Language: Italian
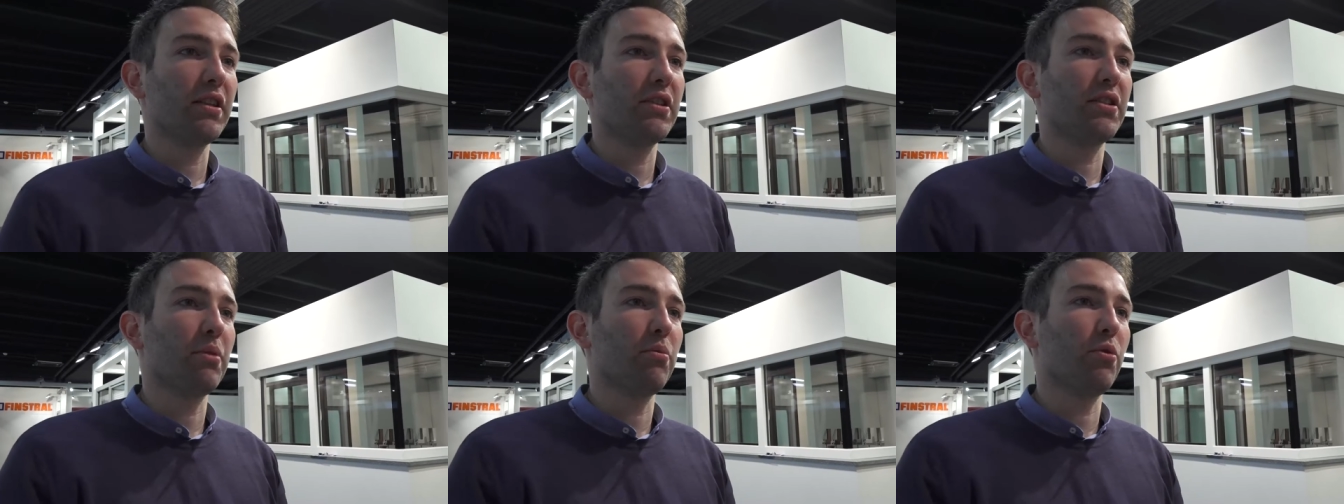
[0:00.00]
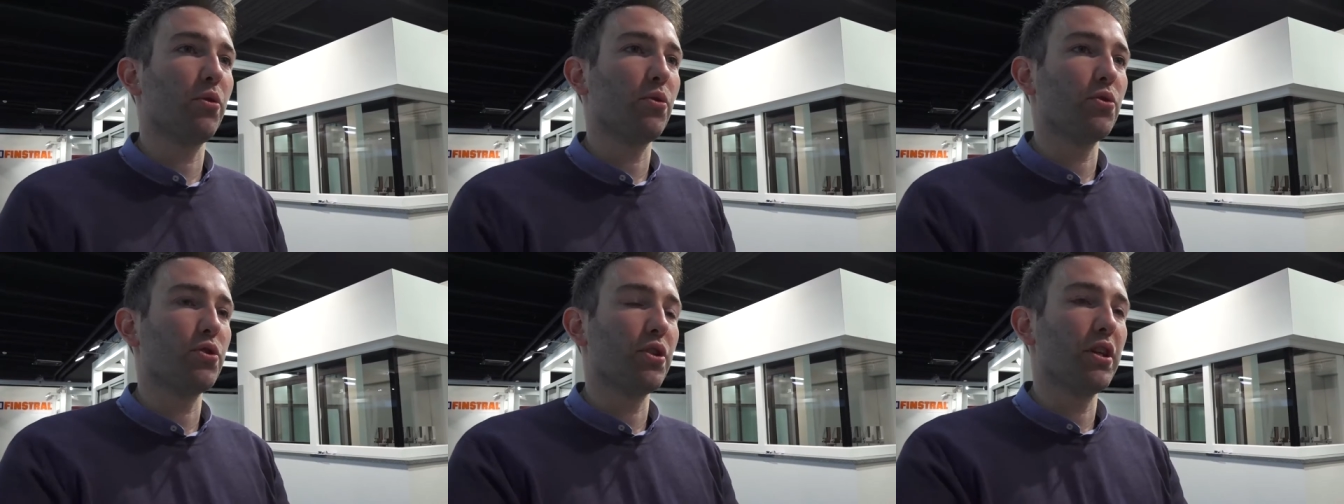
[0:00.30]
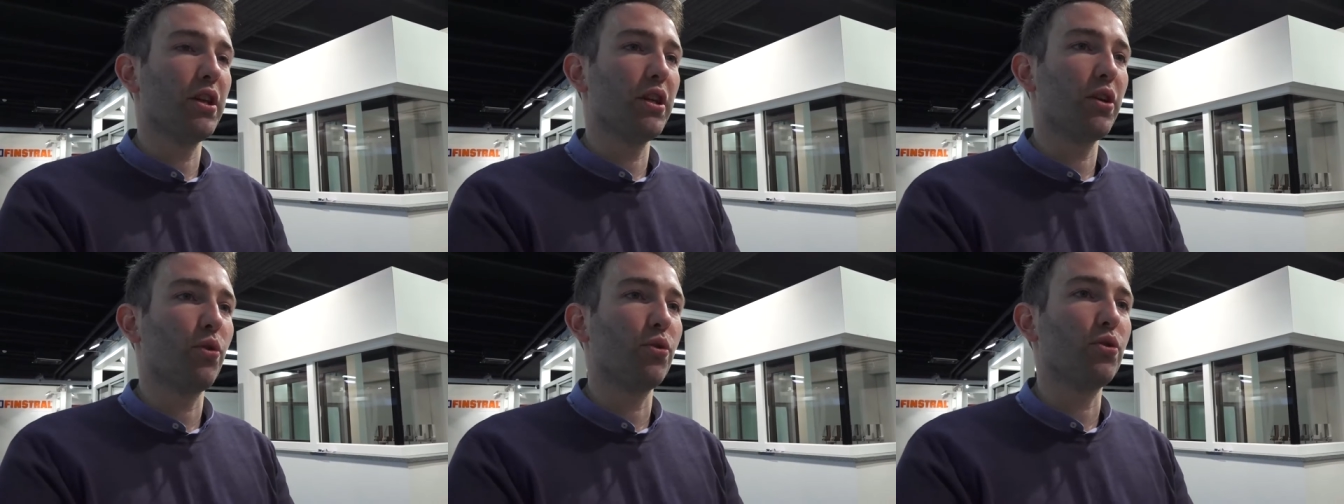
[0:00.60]
diciamo così,
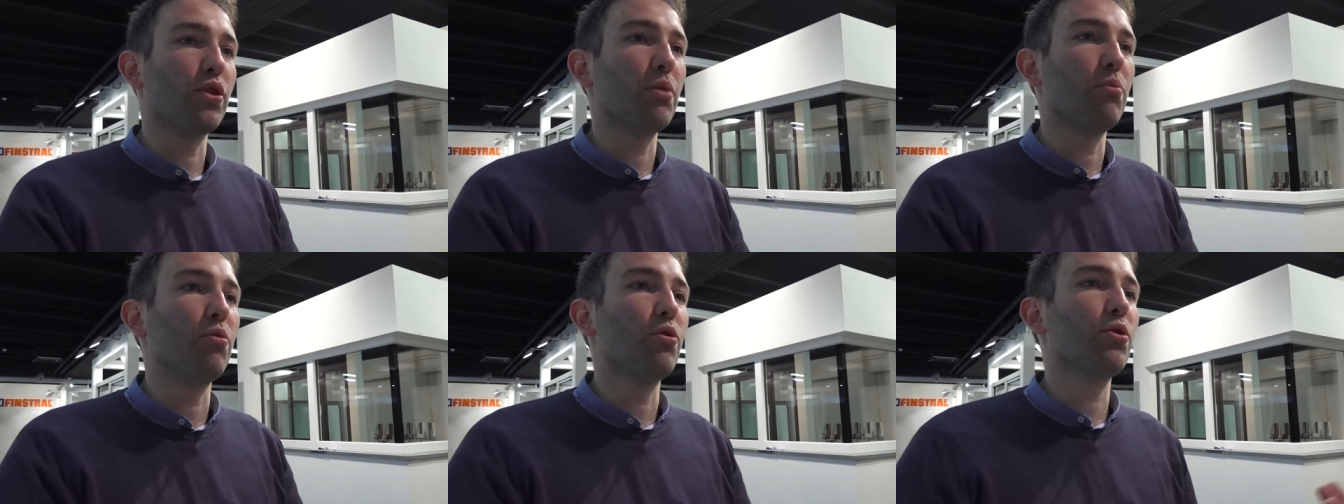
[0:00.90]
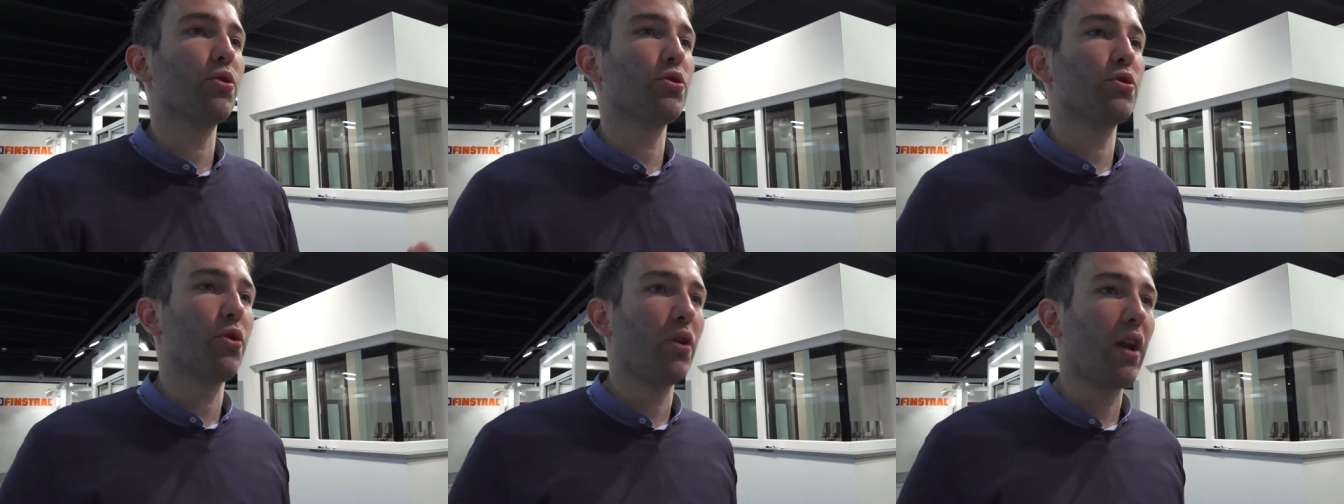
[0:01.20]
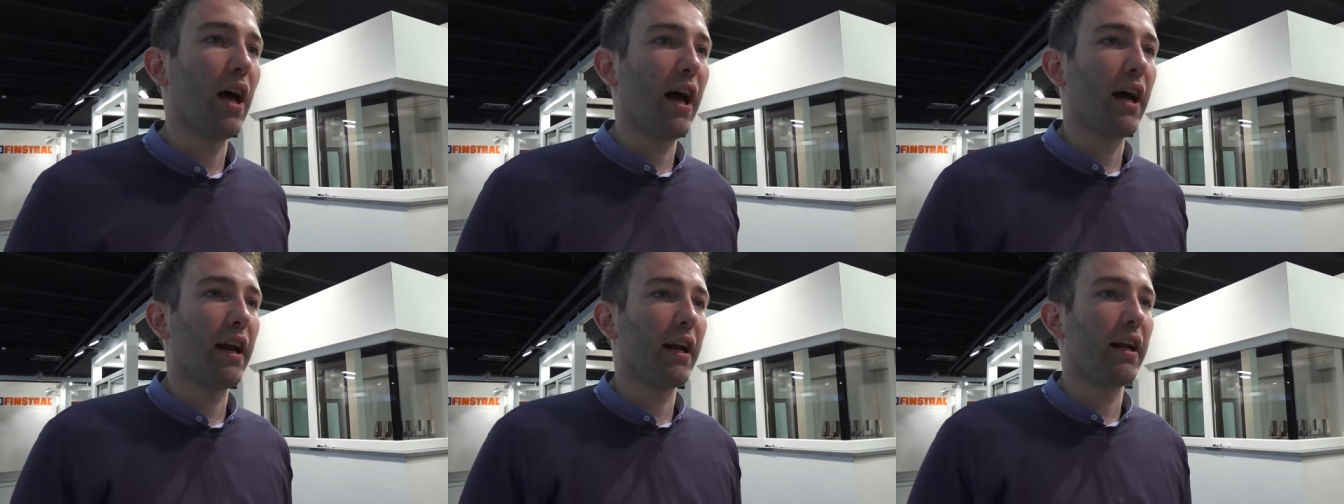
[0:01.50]
il contributo
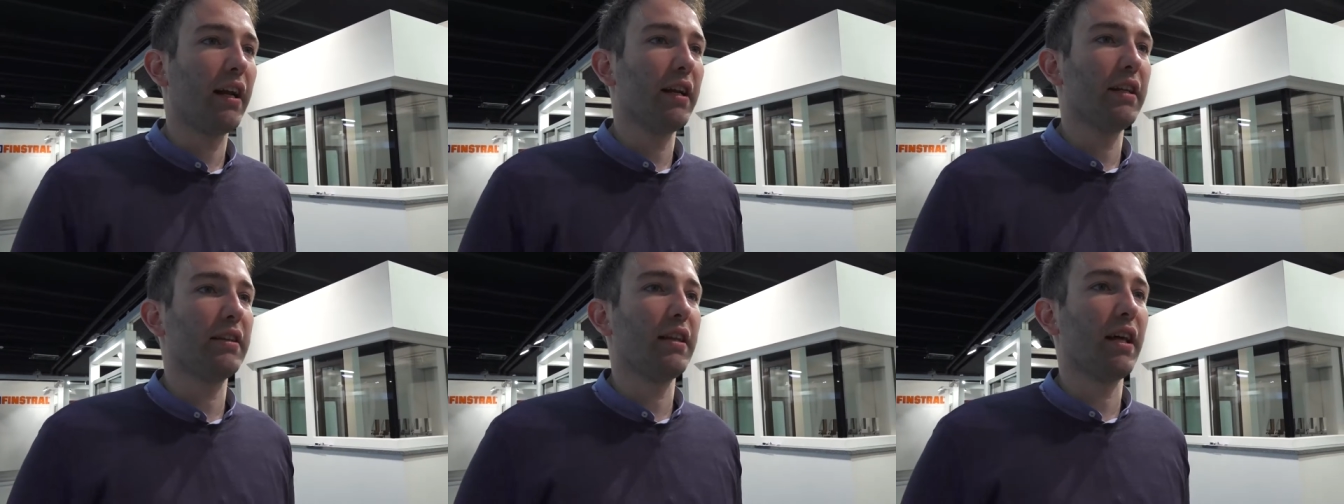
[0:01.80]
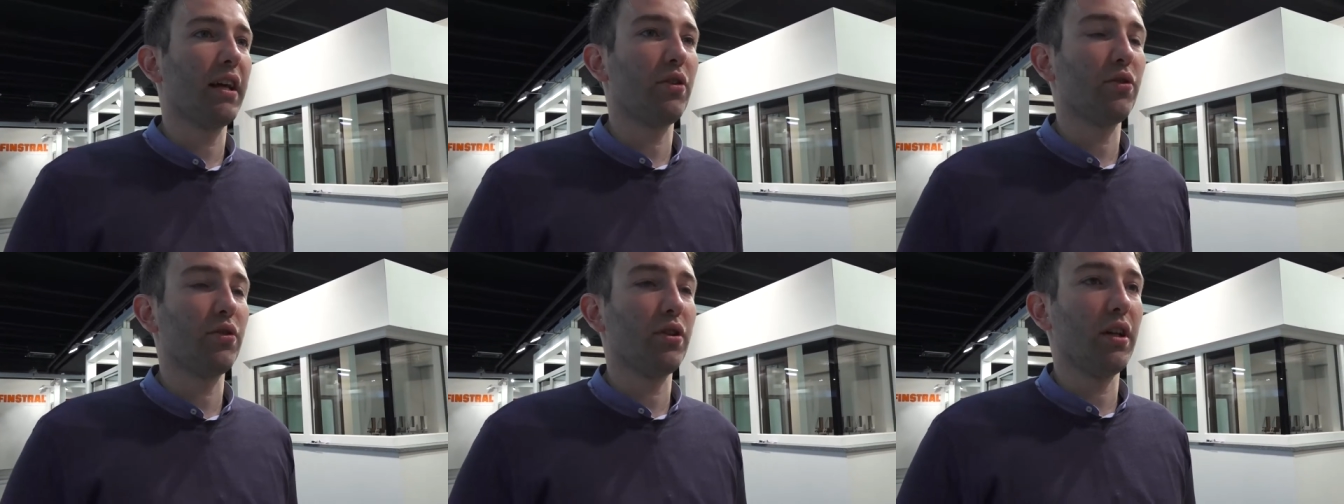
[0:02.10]
solare all'interno